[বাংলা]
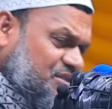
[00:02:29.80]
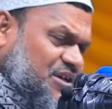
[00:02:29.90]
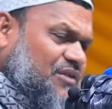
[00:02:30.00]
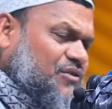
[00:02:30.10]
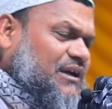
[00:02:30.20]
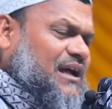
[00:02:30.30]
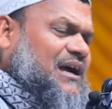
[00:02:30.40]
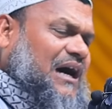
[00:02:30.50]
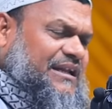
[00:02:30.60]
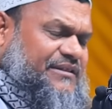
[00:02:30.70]
রাজিয়াল্লাহ তালাকে
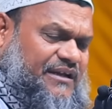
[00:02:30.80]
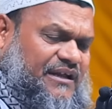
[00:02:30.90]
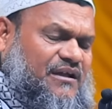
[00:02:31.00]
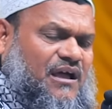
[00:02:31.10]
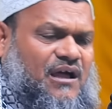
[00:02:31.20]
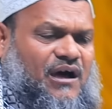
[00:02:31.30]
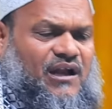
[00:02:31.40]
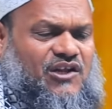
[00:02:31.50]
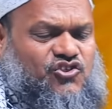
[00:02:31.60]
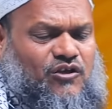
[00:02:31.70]
গালি দিলেন
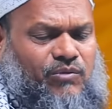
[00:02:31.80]
আল্লাহ রসুল